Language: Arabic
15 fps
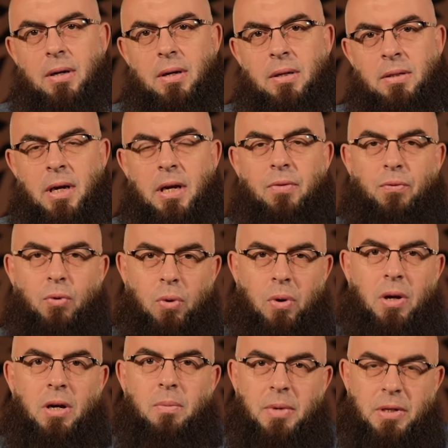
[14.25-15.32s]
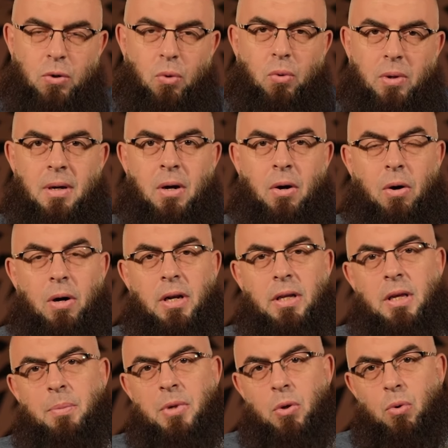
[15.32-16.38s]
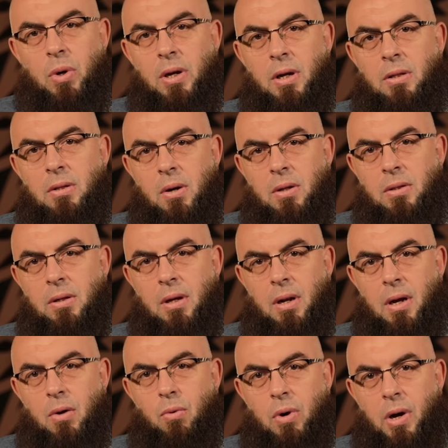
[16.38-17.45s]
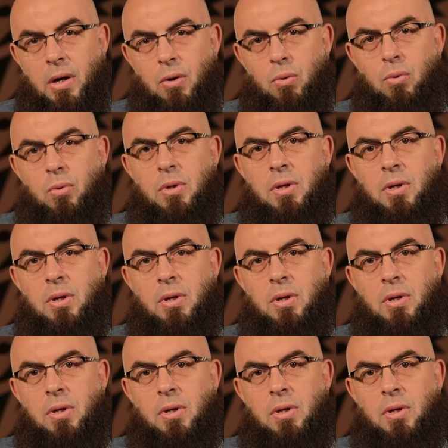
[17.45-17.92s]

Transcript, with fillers: سيف الله المسلول خالد بن الوليد رضي الله عنه